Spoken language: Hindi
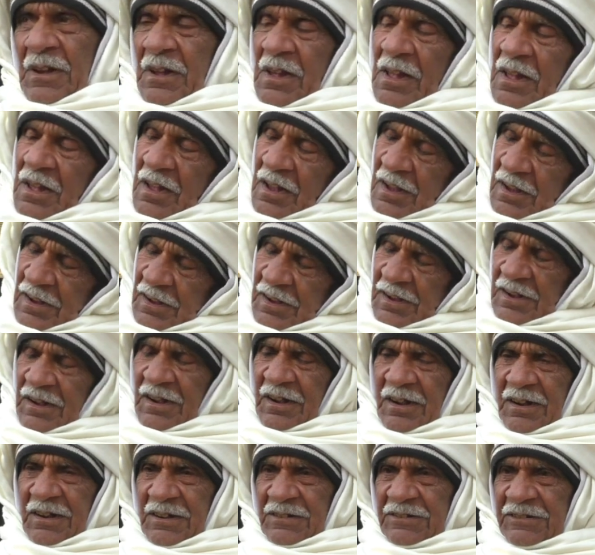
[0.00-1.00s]
अखिलेश का
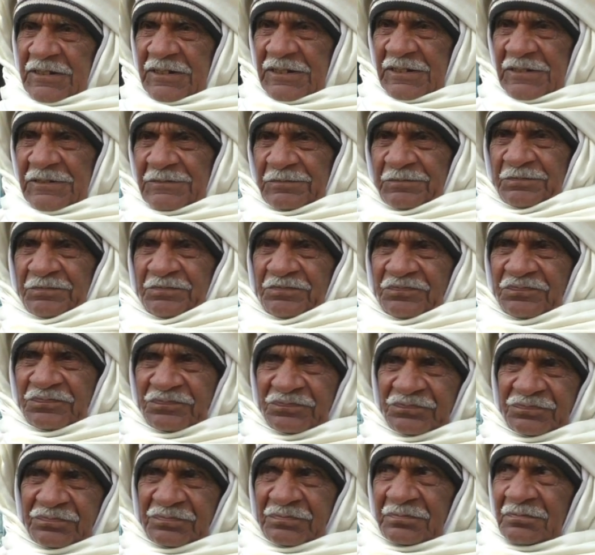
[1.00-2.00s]
हाँ जी
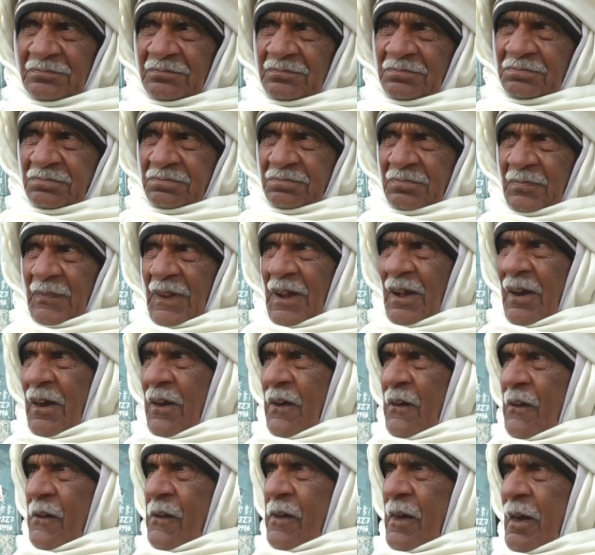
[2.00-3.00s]
और मायावती क्योंकि
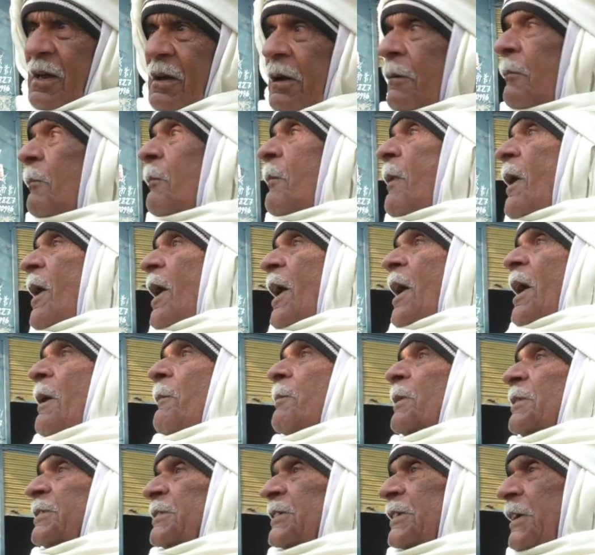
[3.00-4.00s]
आपके जिले की तो
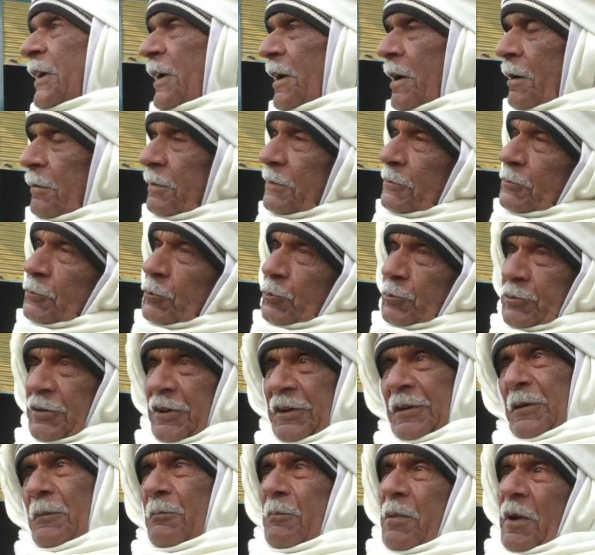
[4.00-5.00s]
मायावती का भी
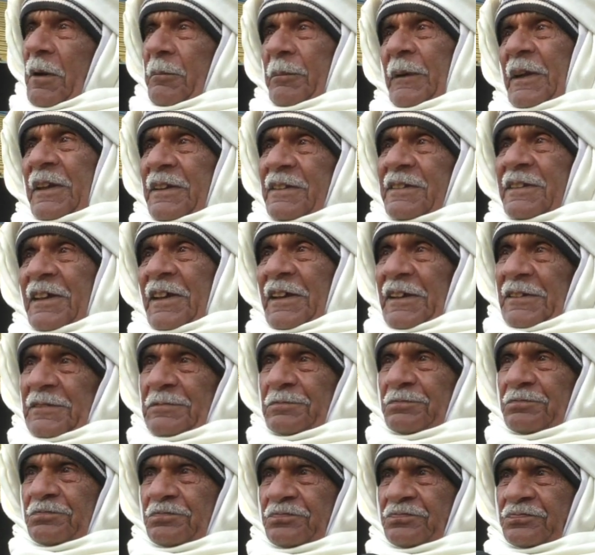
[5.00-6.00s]
दूसरे नंबर पर ही है
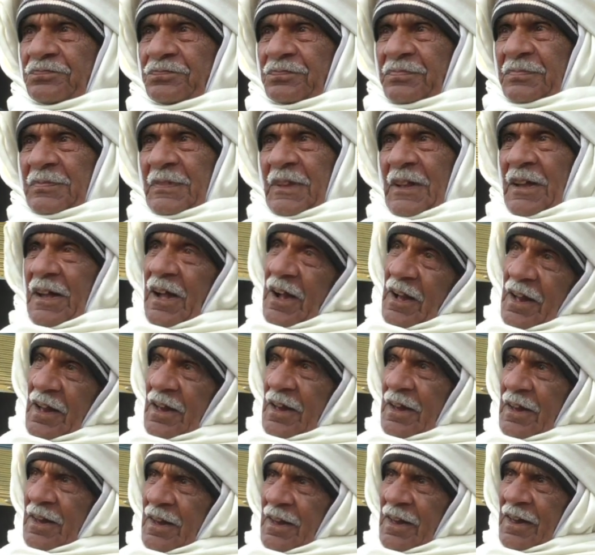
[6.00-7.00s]
दूसरे नंबर पर लेकिन
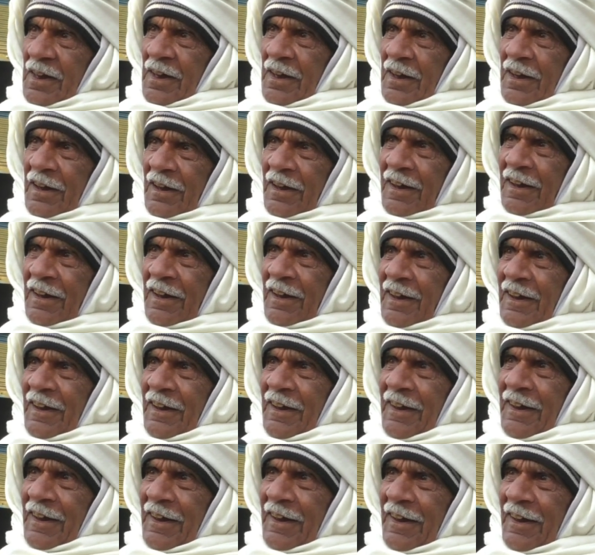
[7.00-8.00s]
सबसे ज़्यादा तो मायावती ने
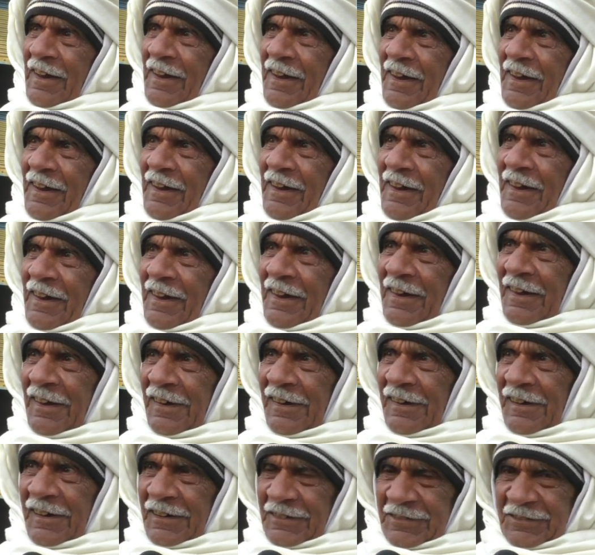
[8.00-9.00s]
किया आपके जिले के लिए
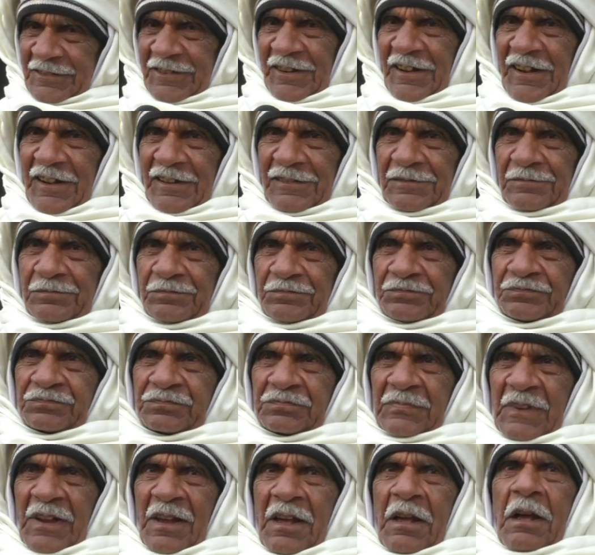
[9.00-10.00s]
अच्छा
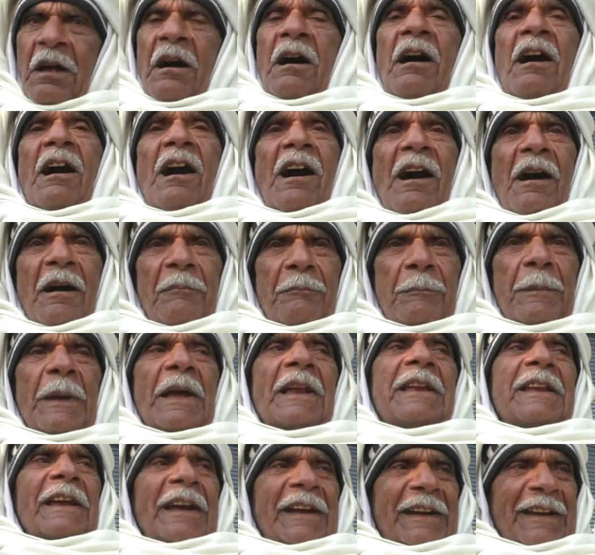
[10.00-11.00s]
हाँ
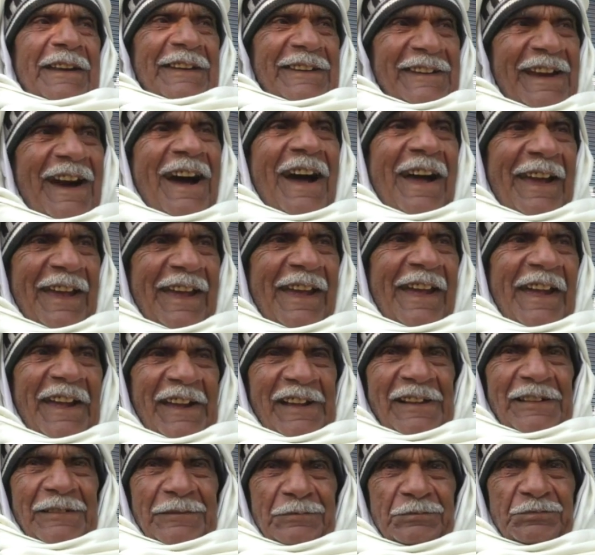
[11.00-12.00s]
पहले किया है
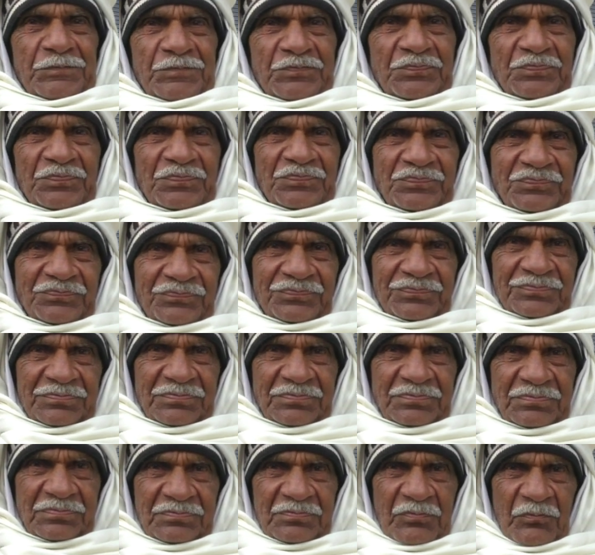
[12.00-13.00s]

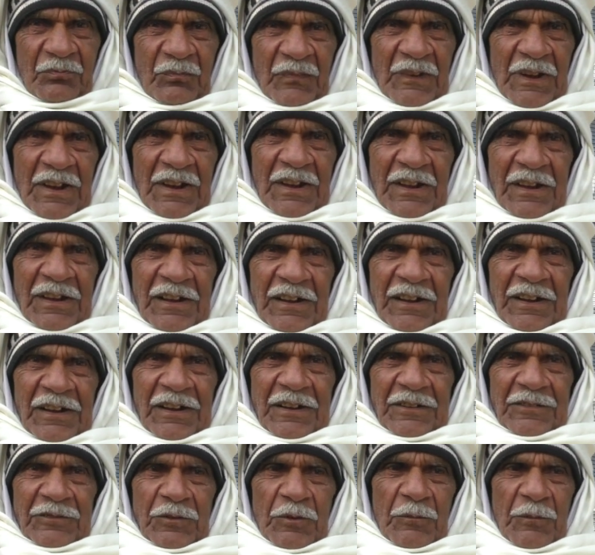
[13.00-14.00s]

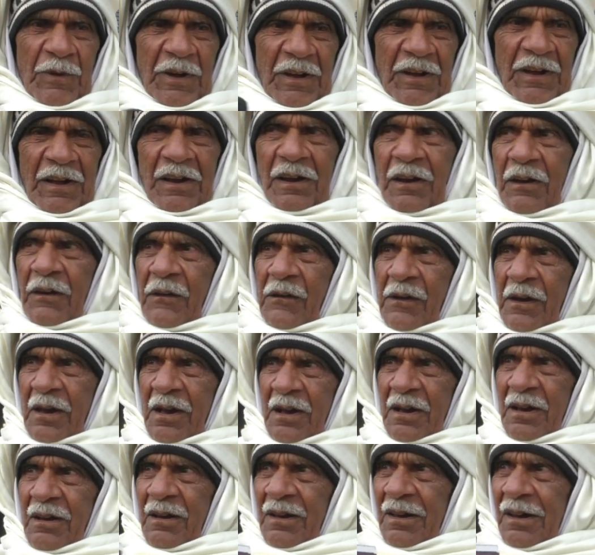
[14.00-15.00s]
हम्म। अखिलेश का नाम
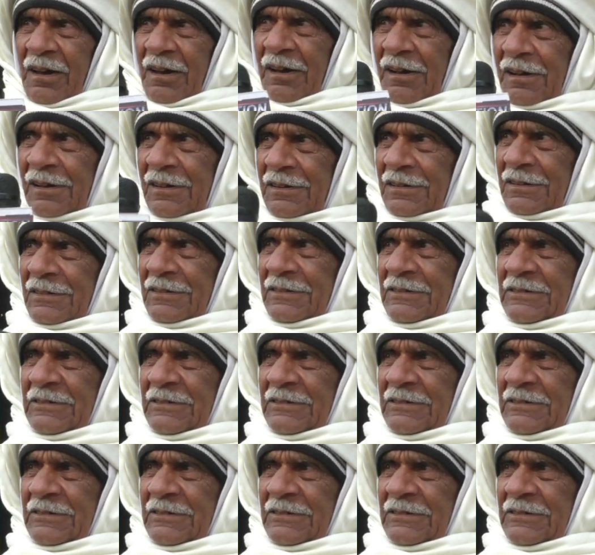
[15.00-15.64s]
क्यों लिया था आपने